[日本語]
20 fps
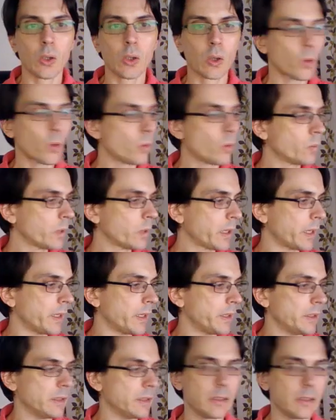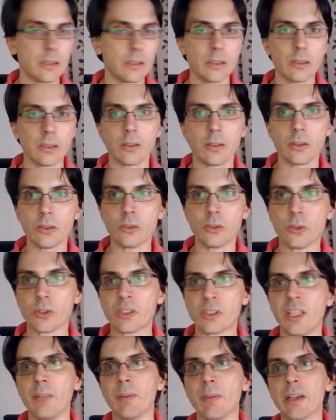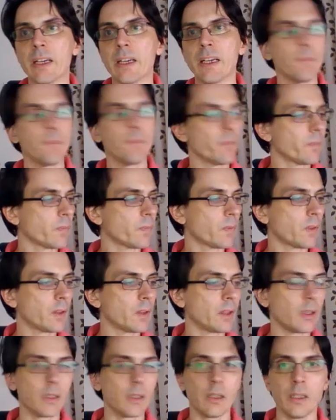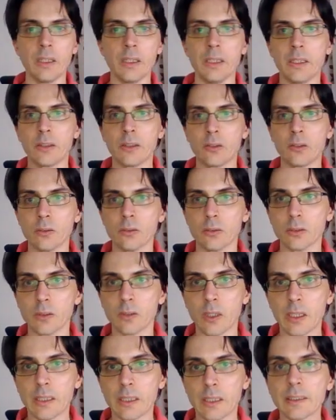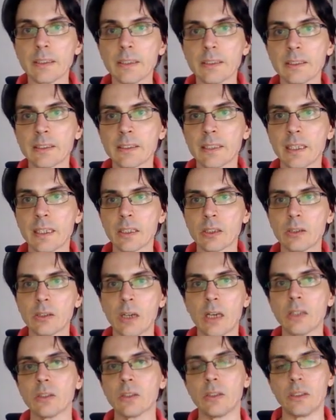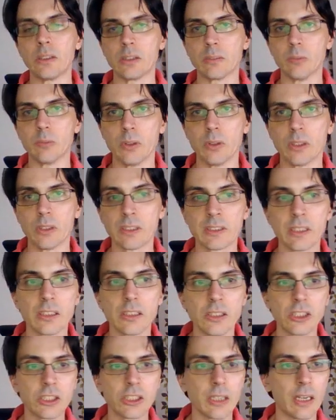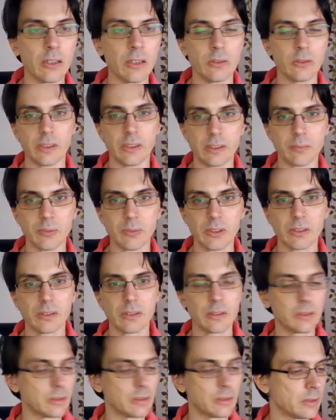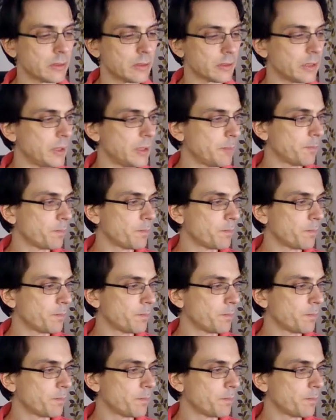今回のテーマが、えっ、と探索アルゴリスム、Search Algorithms ですね。